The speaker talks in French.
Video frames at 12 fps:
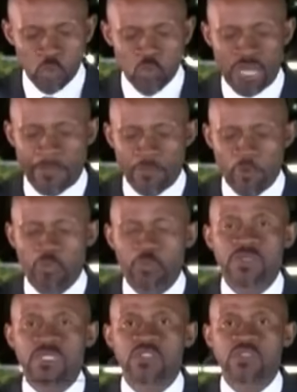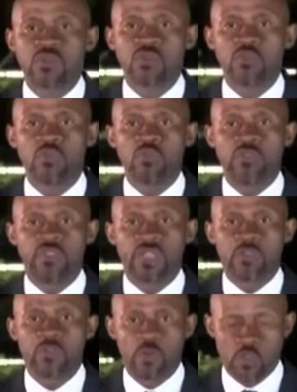de la proposition du
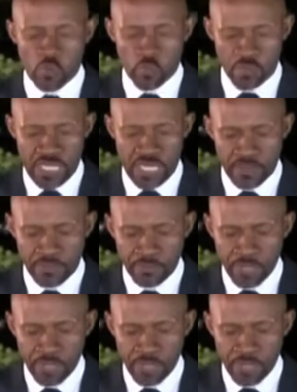gouvernement zambien